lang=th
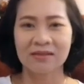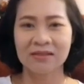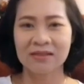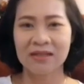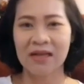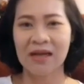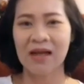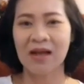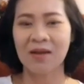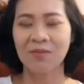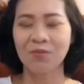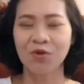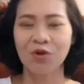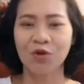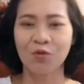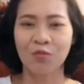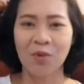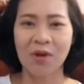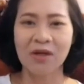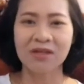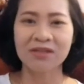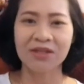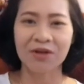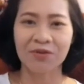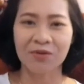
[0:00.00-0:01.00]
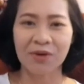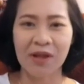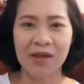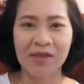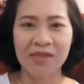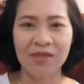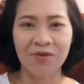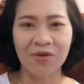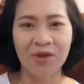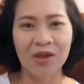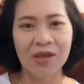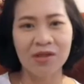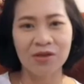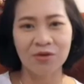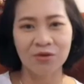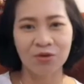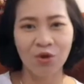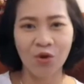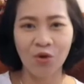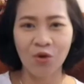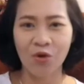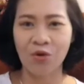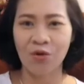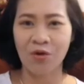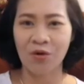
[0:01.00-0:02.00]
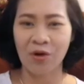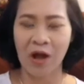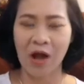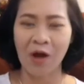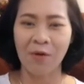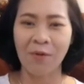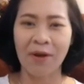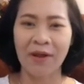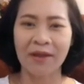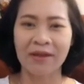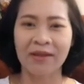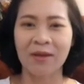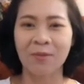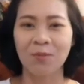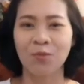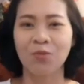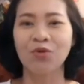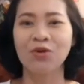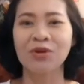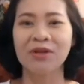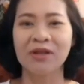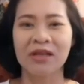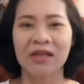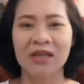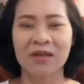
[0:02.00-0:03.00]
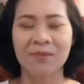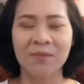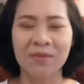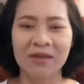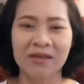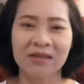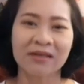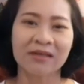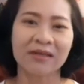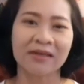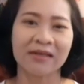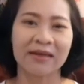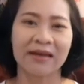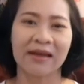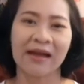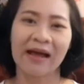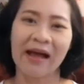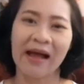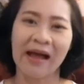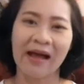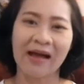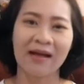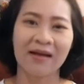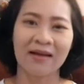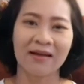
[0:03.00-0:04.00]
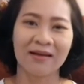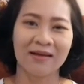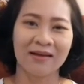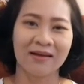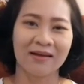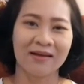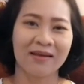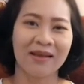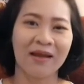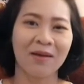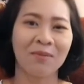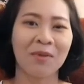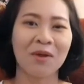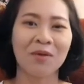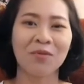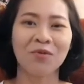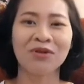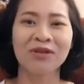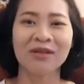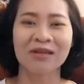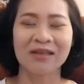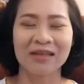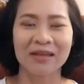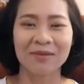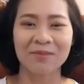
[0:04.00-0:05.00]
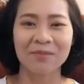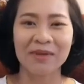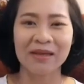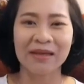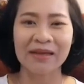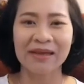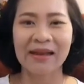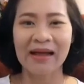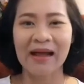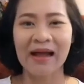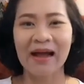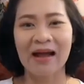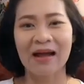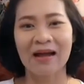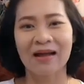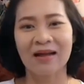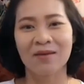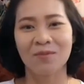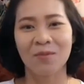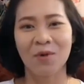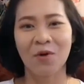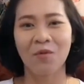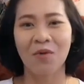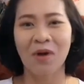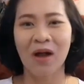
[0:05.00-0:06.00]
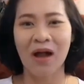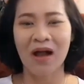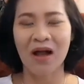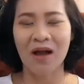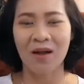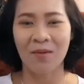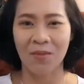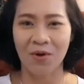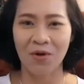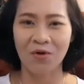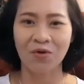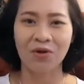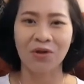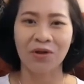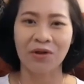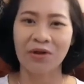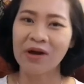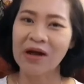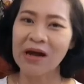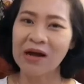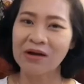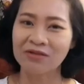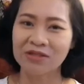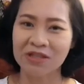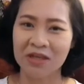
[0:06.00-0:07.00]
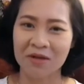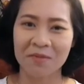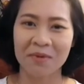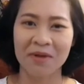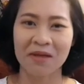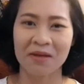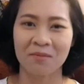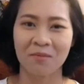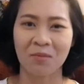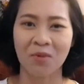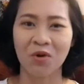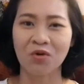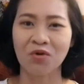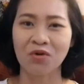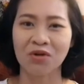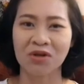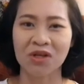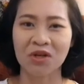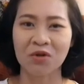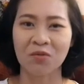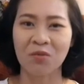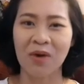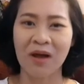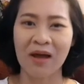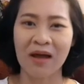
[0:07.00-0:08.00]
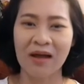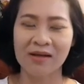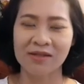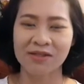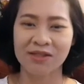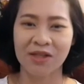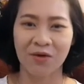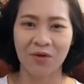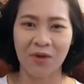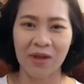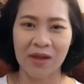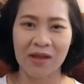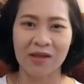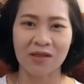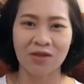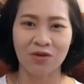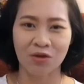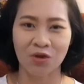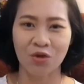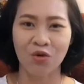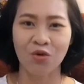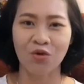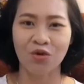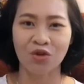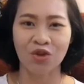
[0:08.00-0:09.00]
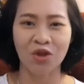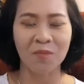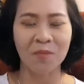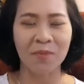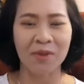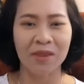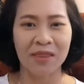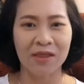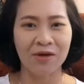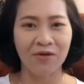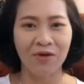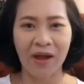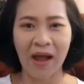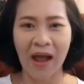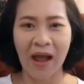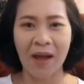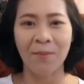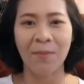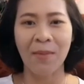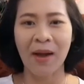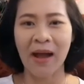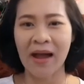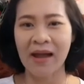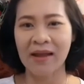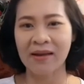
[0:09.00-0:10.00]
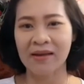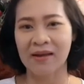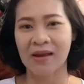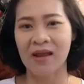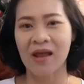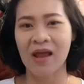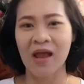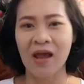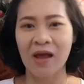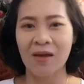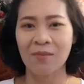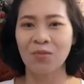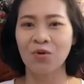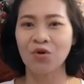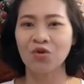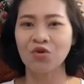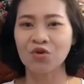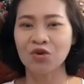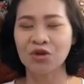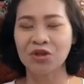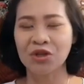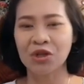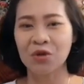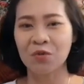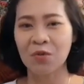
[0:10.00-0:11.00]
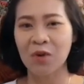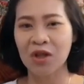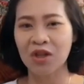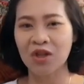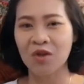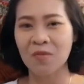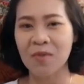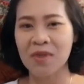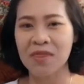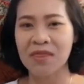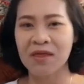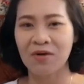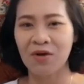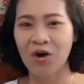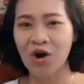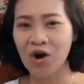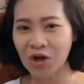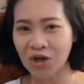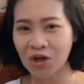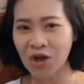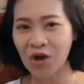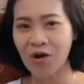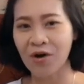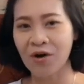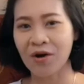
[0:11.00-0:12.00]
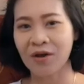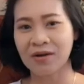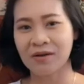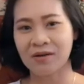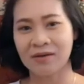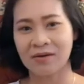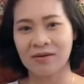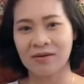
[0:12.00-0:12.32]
จะกำหนดว่าเสาไหนเสาเอกเสาโท เอาไว้ติพูดในคลิปอื่นนะคะ ยังไม่พูดถึงคลิปนี้นะคะ เพราะว่าบางคนก็เข้าใจผิดบางคนคิดว่าเสาเอกเสาโทต้องเป็นเสากลางบ้านบางคนคิดว่าต้องเป็นเสาห้องนอน